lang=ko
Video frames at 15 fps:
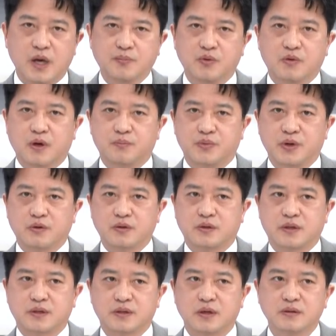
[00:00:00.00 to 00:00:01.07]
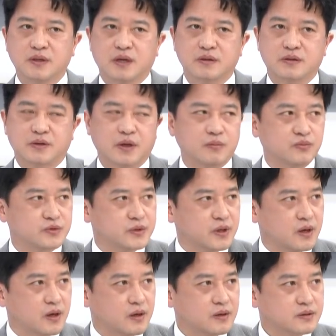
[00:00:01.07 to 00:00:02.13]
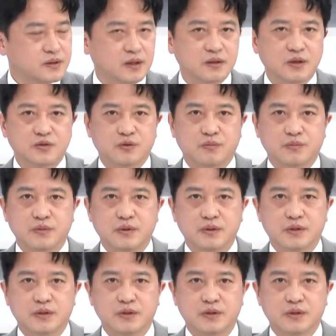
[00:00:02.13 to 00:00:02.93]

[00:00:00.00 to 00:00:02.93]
애플과 비교했을 때 성장성의 문제가 상당히 좀